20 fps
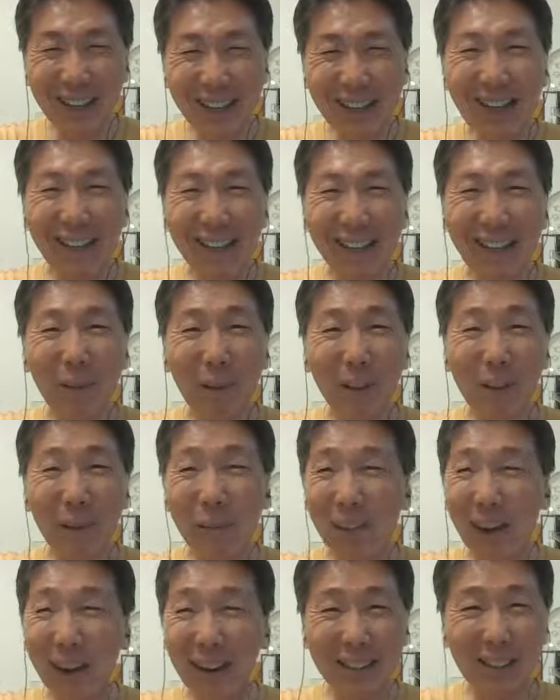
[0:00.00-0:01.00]
说你们
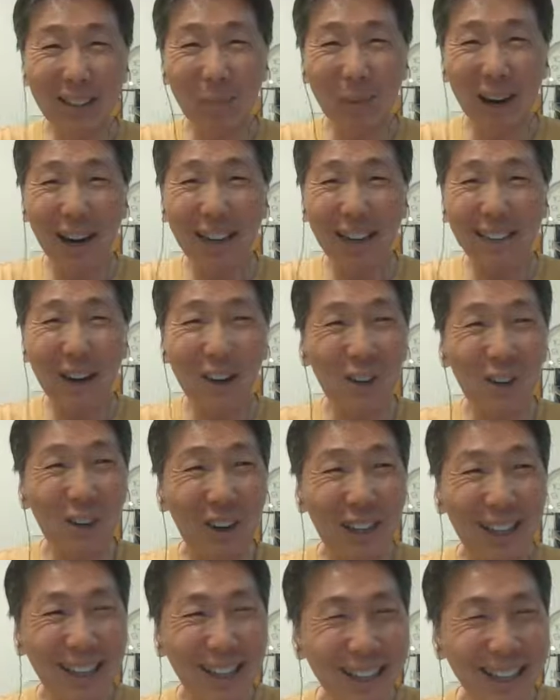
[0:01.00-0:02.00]
军方的事不要来找
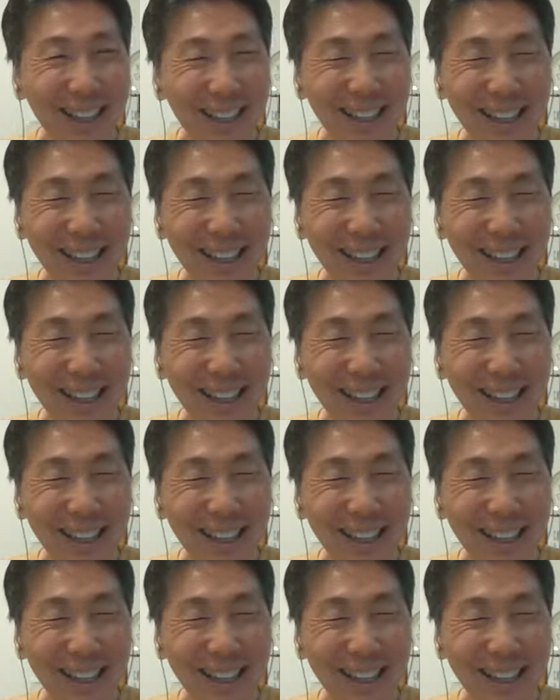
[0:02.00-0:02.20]
我。